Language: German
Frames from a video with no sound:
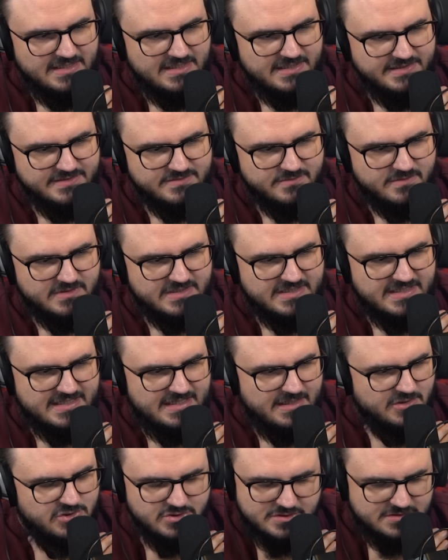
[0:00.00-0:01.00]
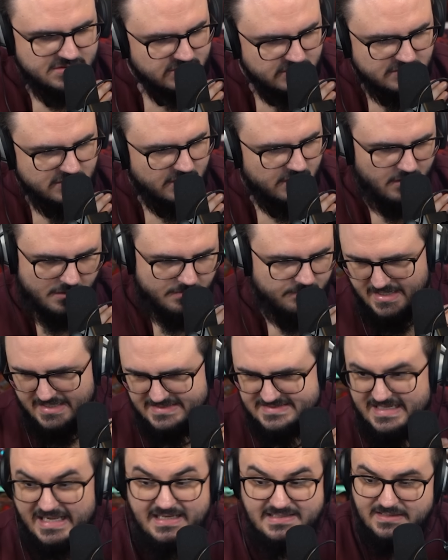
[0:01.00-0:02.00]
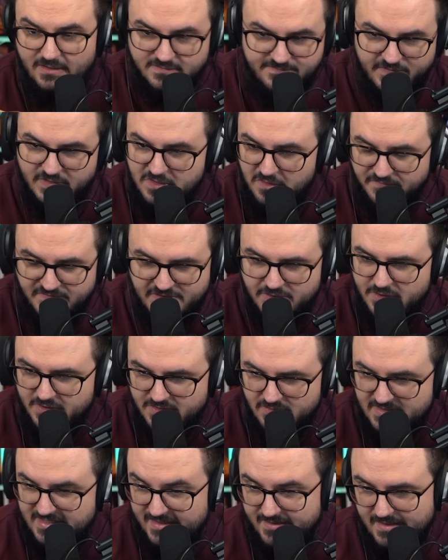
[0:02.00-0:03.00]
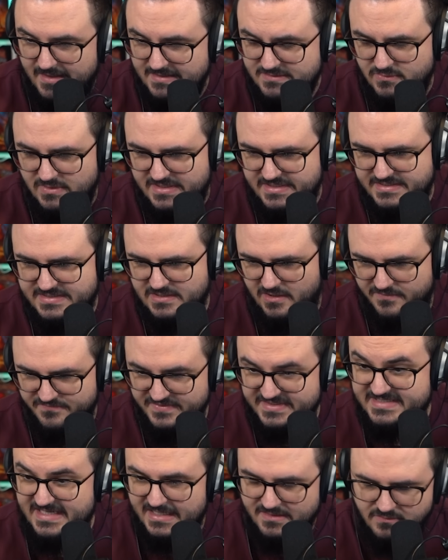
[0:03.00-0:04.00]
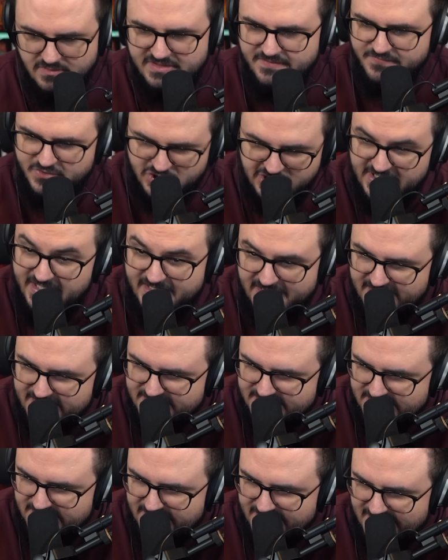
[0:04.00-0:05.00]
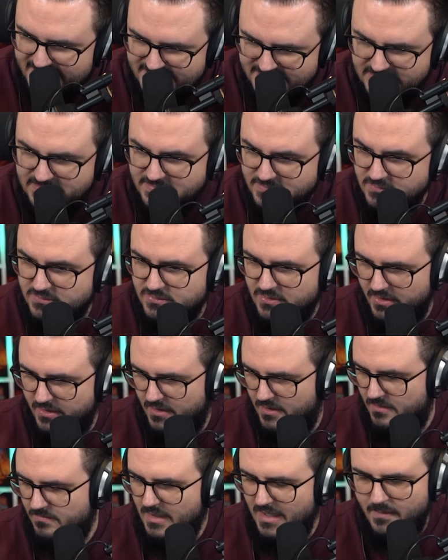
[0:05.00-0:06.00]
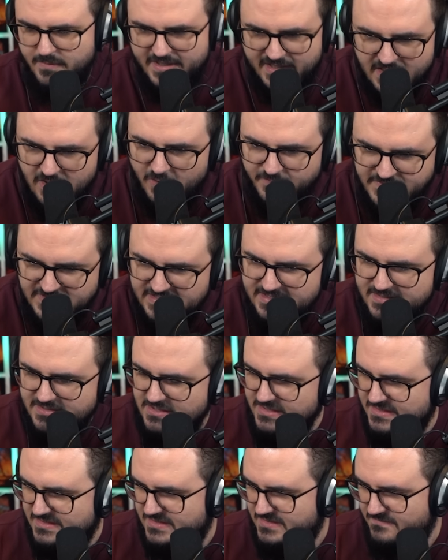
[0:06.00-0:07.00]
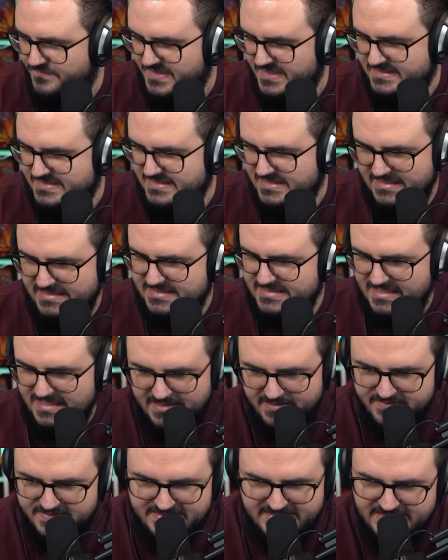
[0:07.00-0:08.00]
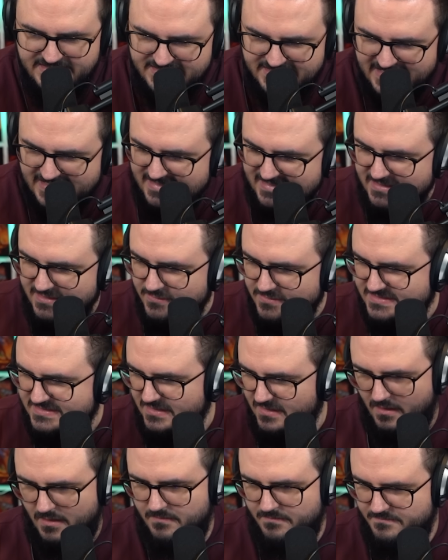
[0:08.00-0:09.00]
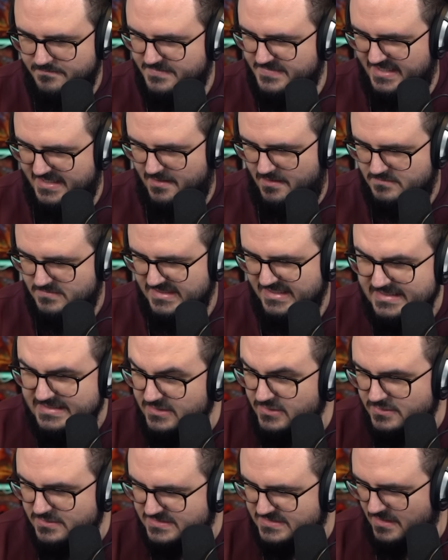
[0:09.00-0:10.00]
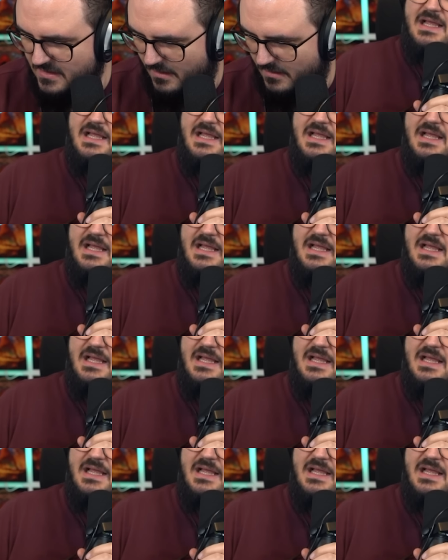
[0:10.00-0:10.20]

In so einer Garage ist zu teuer. Ist alles ausverkauft, ihr könnt doch gerade aktuell nicht kaufen. Ich sag nur, ich verstehe die Kritik, es ist zu teuer. Aber dann kaufst du die nicht. Es, ich kann, es nicht, geht nie günstiger. Ja, geht nie günstiger.